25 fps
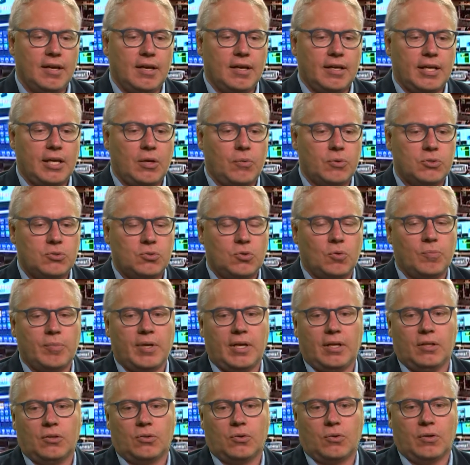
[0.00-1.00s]
che in questo
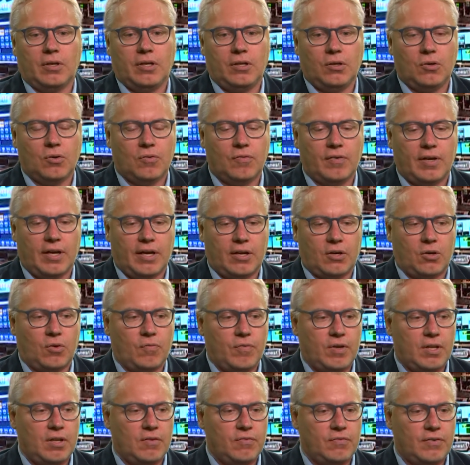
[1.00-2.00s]
momento il governo
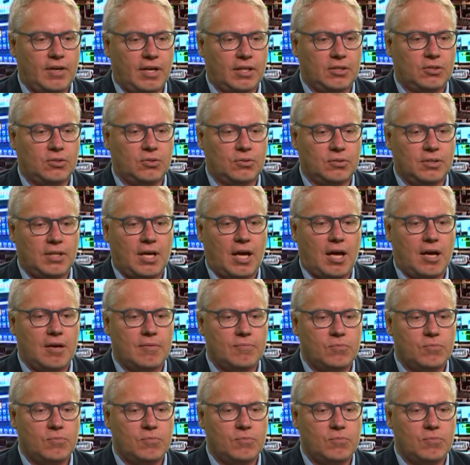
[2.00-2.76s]
viene fatto da